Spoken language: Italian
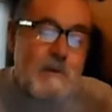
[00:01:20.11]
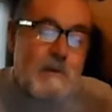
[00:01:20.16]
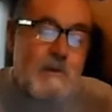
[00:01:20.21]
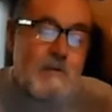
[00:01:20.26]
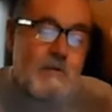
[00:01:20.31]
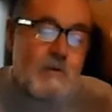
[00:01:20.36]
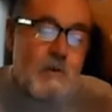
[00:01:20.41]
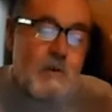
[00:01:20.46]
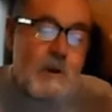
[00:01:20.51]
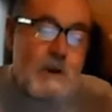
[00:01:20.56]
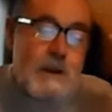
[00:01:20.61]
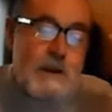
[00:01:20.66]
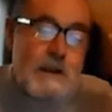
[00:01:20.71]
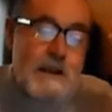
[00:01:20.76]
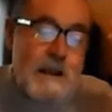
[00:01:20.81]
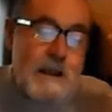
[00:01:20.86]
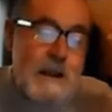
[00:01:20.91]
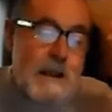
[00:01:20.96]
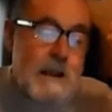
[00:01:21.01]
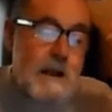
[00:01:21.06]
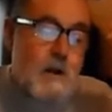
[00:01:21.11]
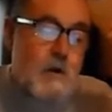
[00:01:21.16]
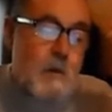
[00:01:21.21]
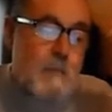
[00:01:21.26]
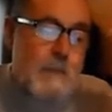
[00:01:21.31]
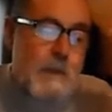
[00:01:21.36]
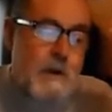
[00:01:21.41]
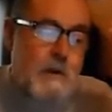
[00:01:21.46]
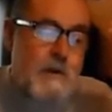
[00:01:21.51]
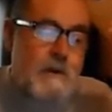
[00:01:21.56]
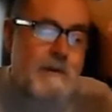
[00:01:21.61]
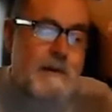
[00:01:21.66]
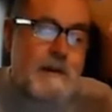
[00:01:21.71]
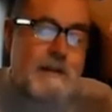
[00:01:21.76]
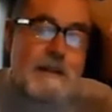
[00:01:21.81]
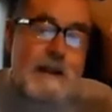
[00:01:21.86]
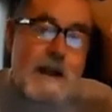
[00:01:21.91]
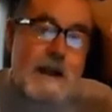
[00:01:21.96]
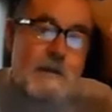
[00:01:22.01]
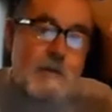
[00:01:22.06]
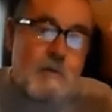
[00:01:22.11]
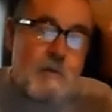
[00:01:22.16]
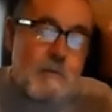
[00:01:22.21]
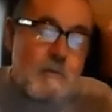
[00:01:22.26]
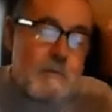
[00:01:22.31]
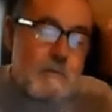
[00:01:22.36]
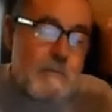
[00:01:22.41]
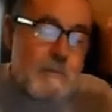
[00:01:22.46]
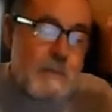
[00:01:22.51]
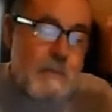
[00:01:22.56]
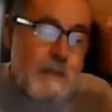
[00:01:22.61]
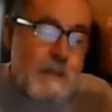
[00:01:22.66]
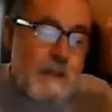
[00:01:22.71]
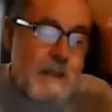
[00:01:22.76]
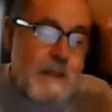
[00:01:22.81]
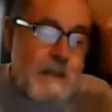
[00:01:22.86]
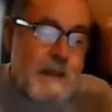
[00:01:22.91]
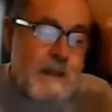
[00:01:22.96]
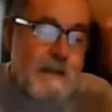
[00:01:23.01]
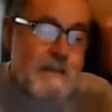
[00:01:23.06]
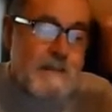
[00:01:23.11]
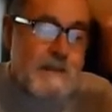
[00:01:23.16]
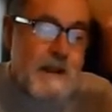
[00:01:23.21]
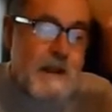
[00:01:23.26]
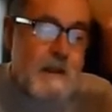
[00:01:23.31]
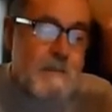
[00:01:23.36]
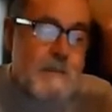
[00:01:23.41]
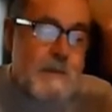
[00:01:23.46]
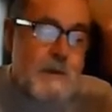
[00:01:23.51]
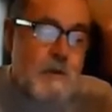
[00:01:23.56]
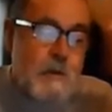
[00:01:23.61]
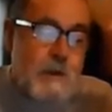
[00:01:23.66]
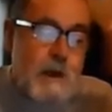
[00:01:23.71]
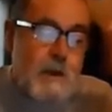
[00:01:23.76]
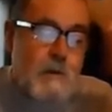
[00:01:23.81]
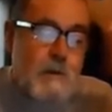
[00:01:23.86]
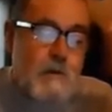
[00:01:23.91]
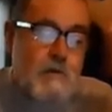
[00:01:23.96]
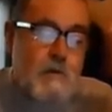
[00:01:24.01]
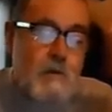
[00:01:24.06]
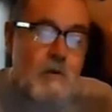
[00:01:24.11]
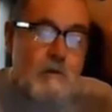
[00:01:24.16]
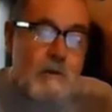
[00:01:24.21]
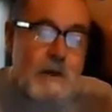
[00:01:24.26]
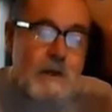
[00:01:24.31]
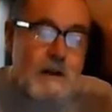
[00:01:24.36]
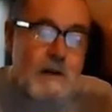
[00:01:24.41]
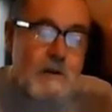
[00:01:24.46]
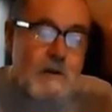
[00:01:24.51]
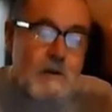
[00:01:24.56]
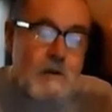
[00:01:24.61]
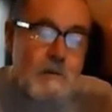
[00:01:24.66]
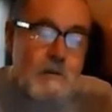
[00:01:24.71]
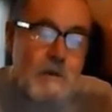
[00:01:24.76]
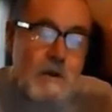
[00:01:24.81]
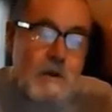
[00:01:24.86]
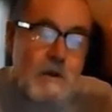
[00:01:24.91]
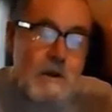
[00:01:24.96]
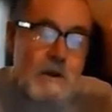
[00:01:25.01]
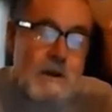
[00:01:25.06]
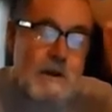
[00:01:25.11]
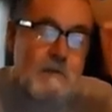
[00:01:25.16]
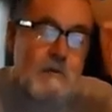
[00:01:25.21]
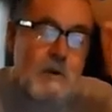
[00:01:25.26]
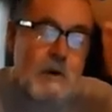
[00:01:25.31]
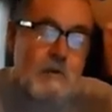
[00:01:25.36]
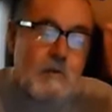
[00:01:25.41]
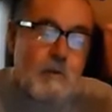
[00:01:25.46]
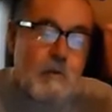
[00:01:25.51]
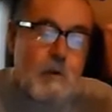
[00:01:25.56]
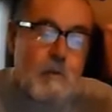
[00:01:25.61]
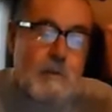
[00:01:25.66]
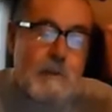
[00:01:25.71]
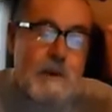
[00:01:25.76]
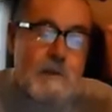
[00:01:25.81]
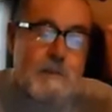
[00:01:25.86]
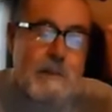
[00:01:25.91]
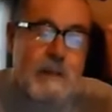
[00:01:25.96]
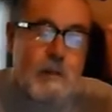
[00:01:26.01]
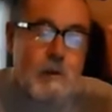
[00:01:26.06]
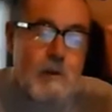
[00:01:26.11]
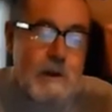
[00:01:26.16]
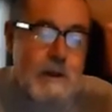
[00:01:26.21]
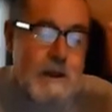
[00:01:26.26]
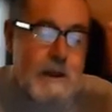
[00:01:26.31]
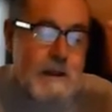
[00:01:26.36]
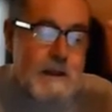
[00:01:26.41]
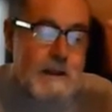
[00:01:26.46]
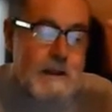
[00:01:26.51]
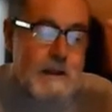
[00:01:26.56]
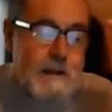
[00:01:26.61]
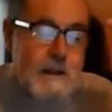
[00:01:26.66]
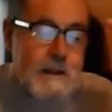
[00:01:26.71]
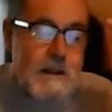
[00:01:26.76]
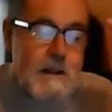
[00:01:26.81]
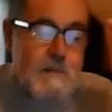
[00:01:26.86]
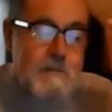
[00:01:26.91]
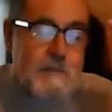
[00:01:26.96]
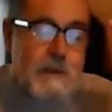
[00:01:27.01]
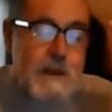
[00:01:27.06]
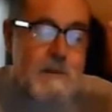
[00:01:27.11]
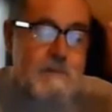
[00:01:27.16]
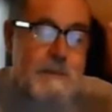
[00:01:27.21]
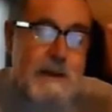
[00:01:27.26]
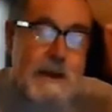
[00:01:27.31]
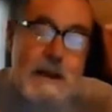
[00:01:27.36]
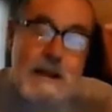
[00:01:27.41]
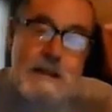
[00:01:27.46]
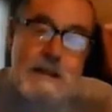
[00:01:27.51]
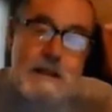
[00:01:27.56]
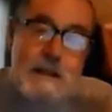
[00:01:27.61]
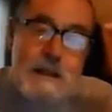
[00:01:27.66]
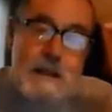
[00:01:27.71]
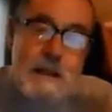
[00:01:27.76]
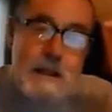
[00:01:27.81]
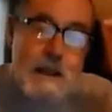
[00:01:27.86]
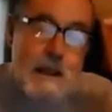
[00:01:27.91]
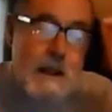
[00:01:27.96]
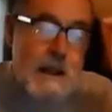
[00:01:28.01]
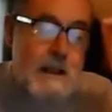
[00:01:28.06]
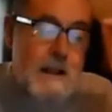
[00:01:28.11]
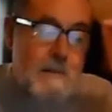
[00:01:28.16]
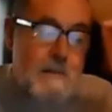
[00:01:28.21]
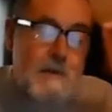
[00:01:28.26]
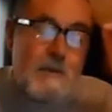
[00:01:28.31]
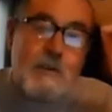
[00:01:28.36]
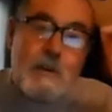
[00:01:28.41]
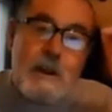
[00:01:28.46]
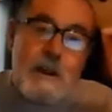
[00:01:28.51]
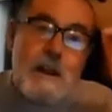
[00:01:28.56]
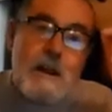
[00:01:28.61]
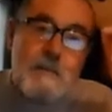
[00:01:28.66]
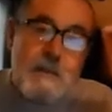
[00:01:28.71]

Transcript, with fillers: di questi giorni il coperchio è saltato e si è capito che questo governo lavora solo per i petrolieri, per i parenti e gli amici